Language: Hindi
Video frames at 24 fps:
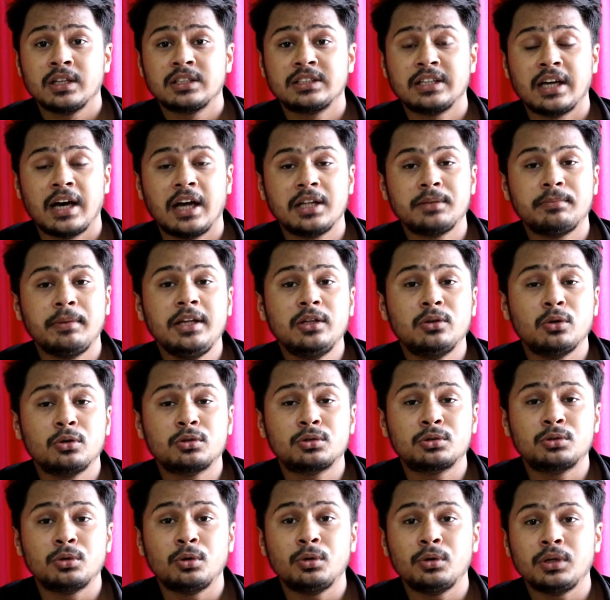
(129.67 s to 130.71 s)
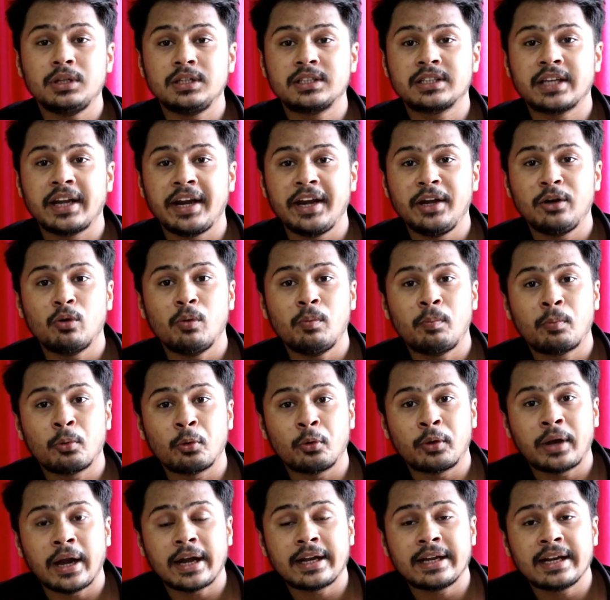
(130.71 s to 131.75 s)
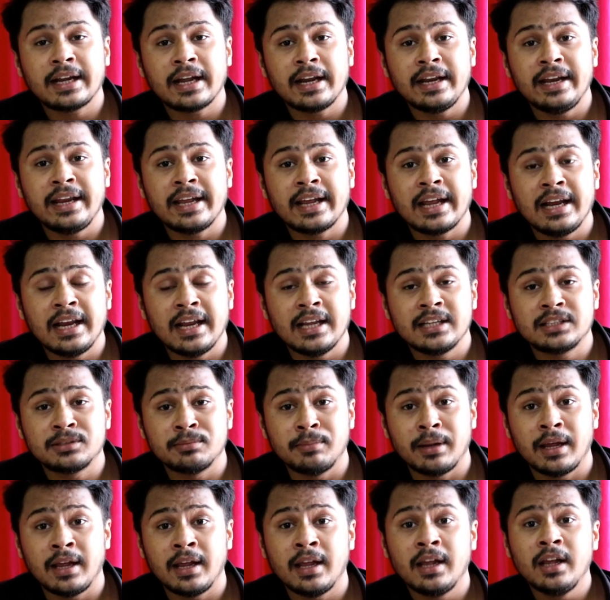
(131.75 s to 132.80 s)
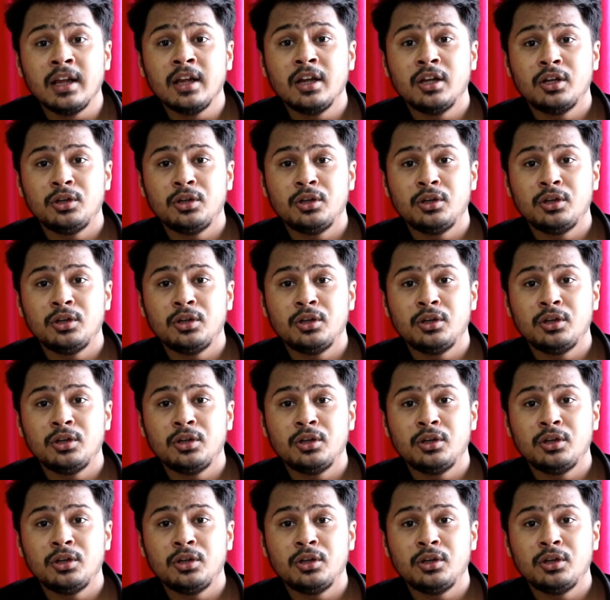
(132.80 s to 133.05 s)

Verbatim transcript: साथ में ही दोस्तों स्क्रीन को प्रोटेक्ट करने के लिए इसमें